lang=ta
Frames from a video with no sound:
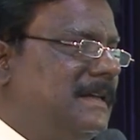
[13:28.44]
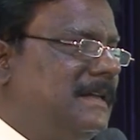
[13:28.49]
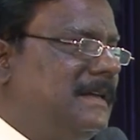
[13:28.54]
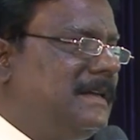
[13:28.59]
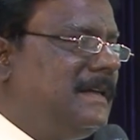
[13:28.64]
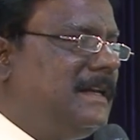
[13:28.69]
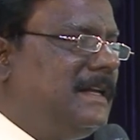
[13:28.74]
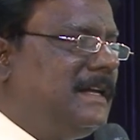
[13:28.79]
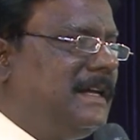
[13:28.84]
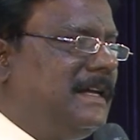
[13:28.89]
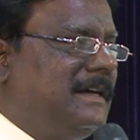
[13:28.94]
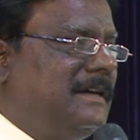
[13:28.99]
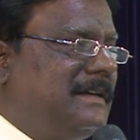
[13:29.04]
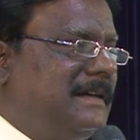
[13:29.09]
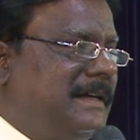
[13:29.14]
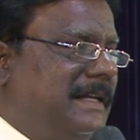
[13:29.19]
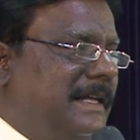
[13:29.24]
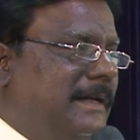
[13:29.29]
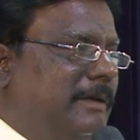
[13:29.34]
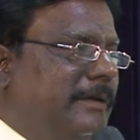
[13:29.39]
இல்லைங்களா
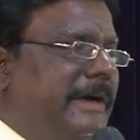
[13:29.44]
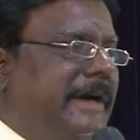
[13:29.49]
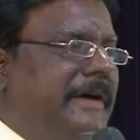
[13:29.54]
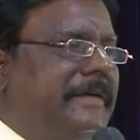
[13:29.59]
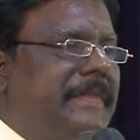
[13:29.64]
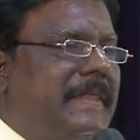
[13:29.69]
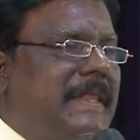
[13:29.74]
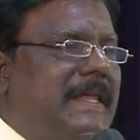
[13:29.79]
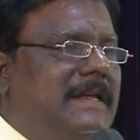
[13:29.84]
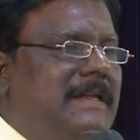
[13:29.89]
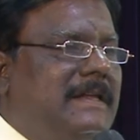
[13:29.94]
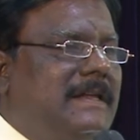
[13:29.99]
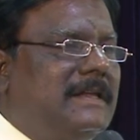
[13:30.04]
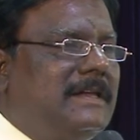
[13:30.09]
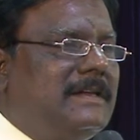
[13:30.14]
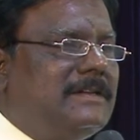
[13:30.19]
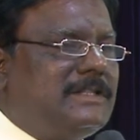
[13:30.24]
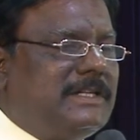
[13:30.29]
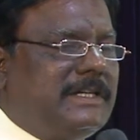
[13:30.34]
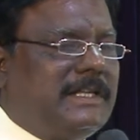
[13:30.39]
அலையிலுயா
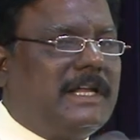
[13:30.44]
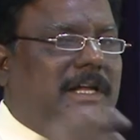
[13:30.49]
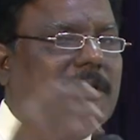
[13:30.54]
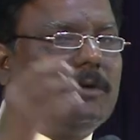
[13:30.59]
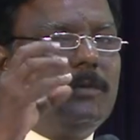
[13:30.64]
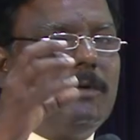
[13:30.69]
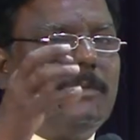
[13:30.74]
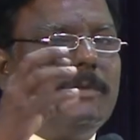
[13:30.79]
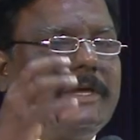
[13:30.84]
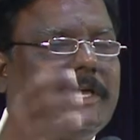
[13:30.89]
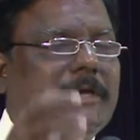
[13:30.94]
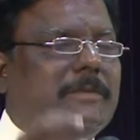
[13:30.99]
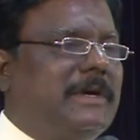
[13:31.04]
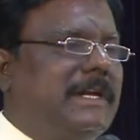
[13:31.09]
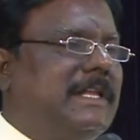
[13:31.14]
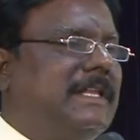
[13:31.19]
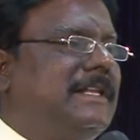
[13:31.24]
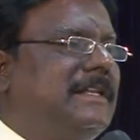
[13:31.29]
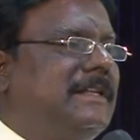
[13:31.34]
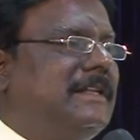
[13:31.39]
ஸோ இதுதான் ரொம்ப
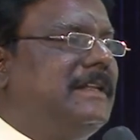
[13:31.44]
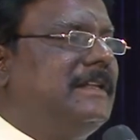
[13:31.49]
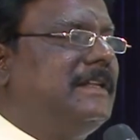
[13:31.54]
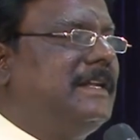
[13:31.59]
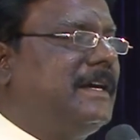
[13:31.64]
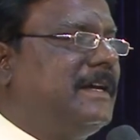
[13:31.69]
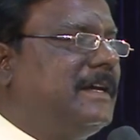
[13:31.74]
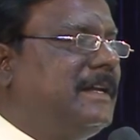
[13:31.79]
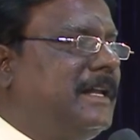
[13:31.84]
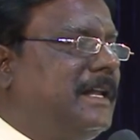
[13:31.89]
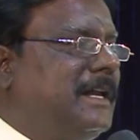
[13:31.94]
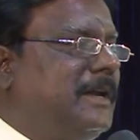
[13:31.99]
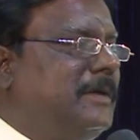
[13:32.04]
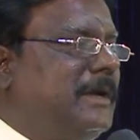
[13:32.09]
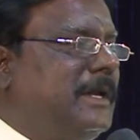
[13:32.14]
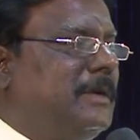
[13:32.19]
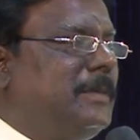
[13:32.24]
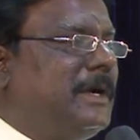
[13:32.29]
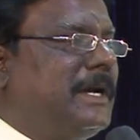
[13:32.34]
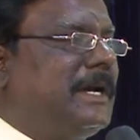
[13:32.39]
முக்கியமானது இன்றைக்கி
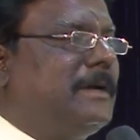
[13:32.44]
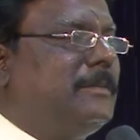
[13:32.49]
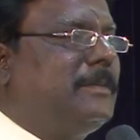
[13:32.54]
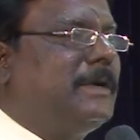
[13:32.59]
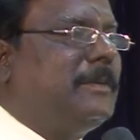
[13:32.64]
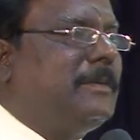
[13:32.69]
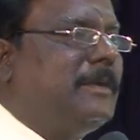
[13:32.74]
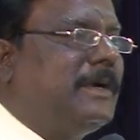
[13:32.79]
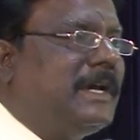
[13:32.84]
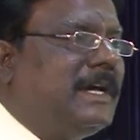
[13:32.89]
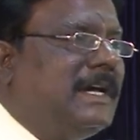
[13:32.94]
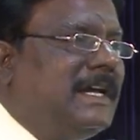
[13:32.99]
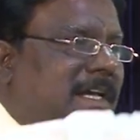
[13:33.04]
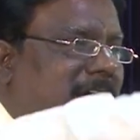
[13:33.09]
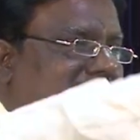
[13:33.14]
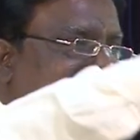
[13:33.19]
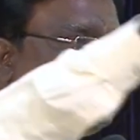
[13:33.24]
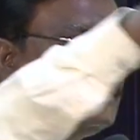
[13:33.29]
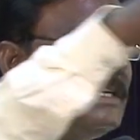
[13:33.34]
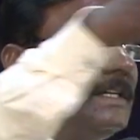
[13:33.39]
நிறைவேல பாருங்கள் இப்போ நம்ம ஒரு
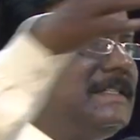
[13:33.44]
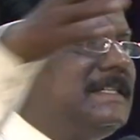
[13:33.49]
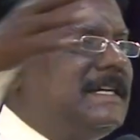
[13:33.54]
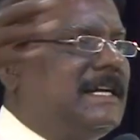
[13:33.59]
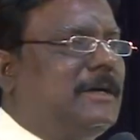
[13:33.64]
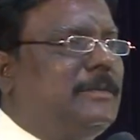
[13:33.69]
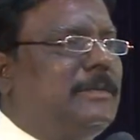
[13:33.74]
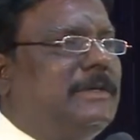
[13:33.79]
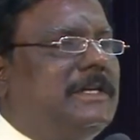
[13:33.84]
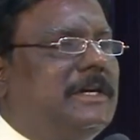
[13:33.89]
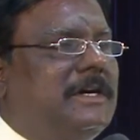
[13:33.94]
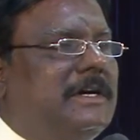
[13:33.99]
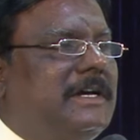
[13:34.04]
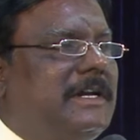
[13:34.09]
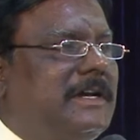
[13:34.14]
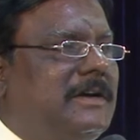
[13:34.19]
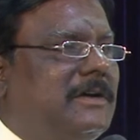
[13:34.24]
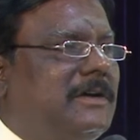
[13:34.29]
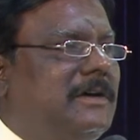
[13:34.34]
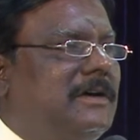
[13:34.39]
சர்ச்சாக நம்ம ஜ
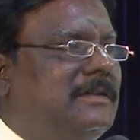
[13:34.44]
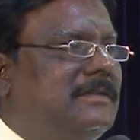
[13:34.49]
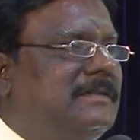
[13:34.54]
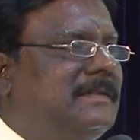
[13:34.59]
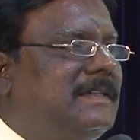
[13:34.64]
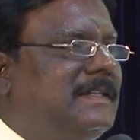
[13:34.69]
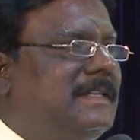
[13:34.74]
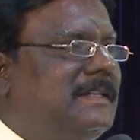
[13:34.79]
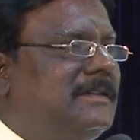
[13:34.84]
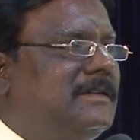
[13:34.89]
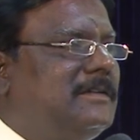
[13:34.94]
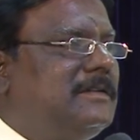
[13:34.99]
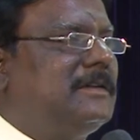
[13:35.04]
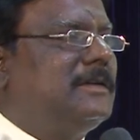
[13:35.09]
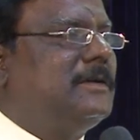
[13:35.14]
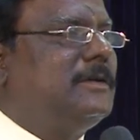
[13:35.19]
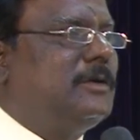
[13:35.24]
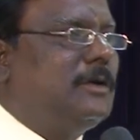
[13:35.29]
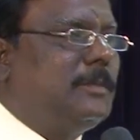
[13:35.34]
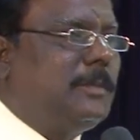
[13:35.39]
இருக்கிறோம் ஒரு
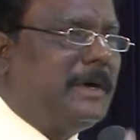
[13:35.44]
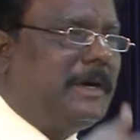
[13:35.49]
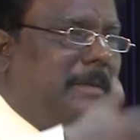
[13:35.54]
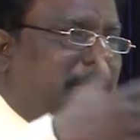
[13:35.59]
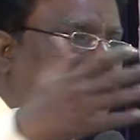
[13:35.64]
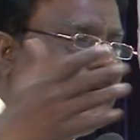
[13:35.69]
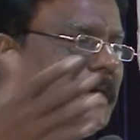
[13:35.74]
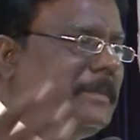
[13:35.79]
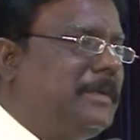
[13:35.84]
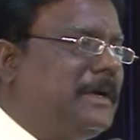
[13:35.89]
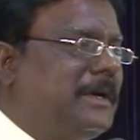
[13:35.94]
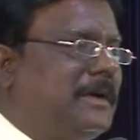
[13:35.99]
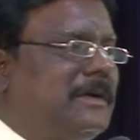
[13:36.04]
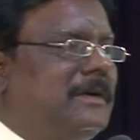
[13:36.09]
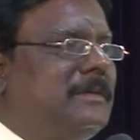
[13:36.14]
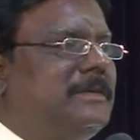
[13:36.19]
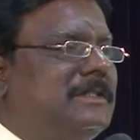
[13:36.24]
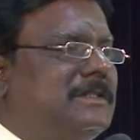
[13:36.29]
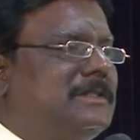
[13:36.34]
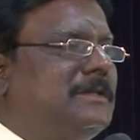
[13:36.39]
குரூப்பாக ப்ரே பண்ணுறோம்
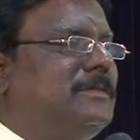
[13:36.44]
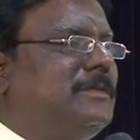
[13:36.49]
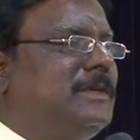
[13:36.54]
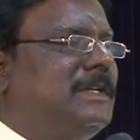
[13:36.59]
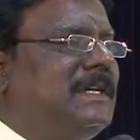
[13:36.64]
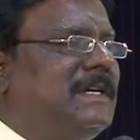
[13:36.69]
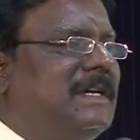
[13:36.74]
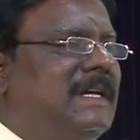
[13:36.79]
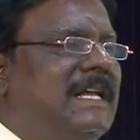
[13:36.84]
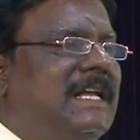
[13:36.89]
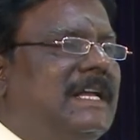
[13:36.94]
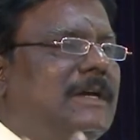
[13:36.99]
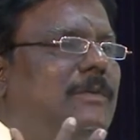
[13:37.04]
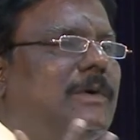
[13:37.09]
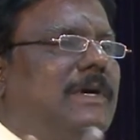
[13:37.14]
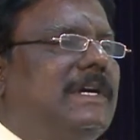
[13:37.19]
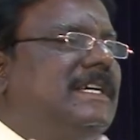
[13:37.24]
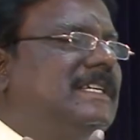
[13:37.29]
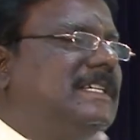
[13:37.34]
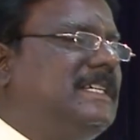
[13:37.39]
அப்படின்னு சொல்லும்போது
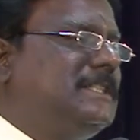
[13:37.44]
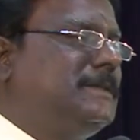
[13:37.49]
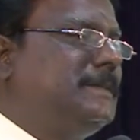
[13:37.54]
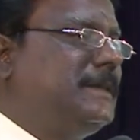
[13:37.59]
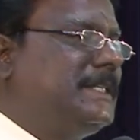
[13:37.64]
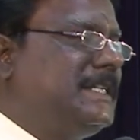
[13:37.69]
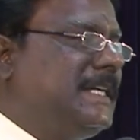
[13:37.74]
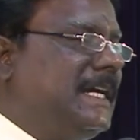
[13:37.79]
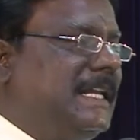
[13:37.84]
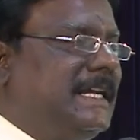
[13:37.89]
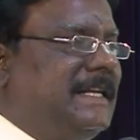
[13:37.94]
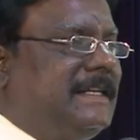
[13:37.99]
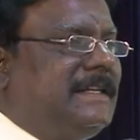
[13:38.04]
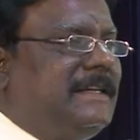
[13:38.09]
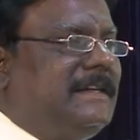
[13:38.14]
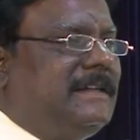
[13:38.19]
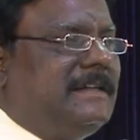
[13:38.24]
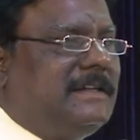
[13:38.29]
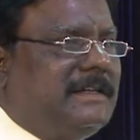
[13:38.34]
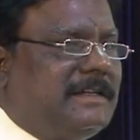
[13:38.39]
வாட் இஸ் த ஸ்பெஷாலிட்டி
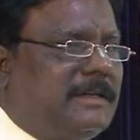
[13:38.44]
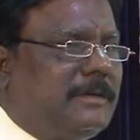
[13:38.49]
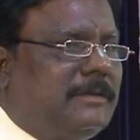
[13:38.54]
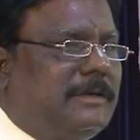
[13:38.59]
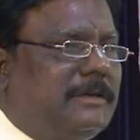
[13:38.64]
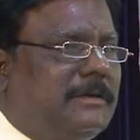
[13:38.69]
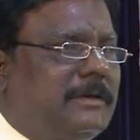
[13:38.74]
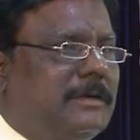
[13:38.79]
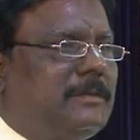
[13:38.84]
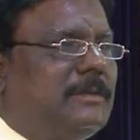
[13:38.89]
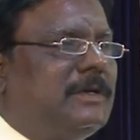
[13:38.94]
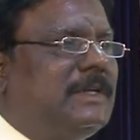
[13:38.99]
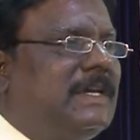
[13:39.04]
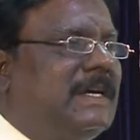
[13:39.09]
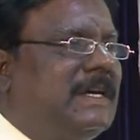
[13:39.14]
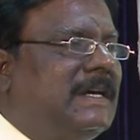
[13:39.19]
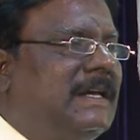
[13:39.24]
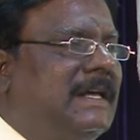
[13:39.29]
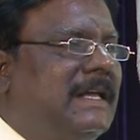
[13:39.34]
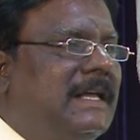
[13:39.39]
இன் இட் அப்படின்னு வரும்போது
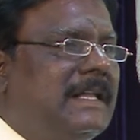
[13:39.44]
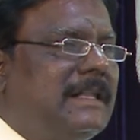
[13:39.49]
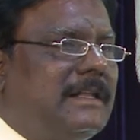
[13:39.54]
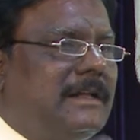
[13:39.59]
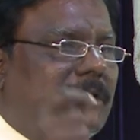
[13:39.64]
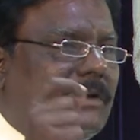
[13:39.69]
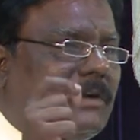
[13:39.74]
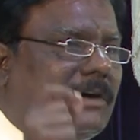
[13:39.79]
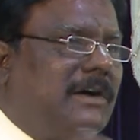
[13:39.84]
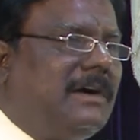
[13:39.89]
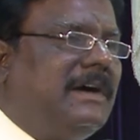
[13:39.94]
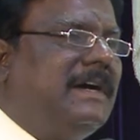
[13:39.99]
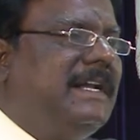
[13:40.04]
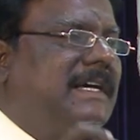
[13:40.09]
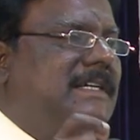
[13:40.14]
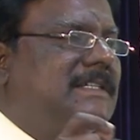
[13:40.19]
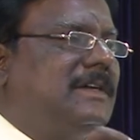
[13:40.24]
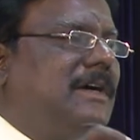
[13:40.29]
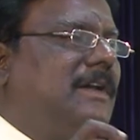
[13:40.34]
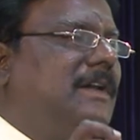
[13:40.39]
த லார்ட்
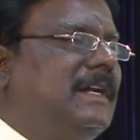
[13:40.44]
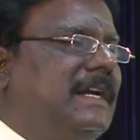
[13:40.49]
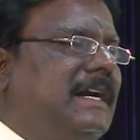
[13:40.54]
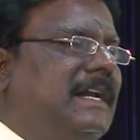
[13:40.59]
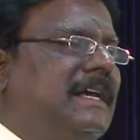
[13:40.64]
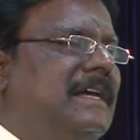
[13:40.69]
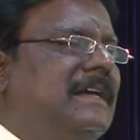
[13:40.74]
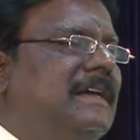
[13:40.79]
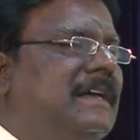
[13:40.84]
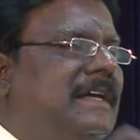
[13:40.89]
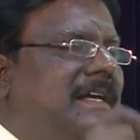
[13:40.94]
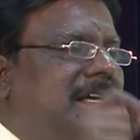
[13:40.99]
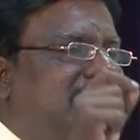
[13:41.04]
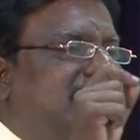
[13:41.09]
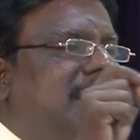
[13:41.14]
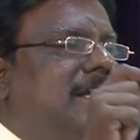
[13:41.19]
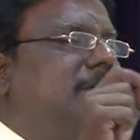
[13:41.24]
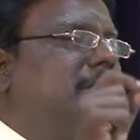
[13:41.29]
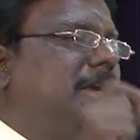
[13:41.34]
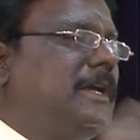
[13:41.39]
ஹஸ் ஆல்ரெடி
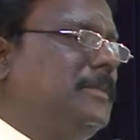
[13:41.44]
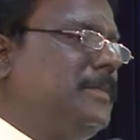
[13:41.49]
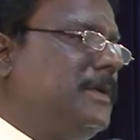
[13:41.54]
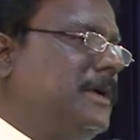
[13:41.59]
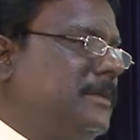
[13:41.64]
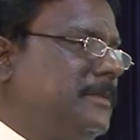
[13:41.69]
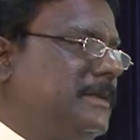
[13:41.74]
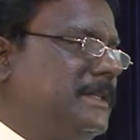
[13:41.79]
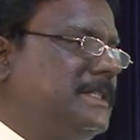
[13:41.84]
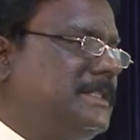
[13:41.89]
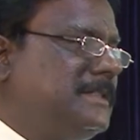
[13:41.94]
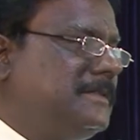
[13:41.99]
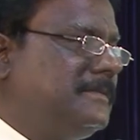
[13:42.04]
கிவன் அ ப்ராமிஸ்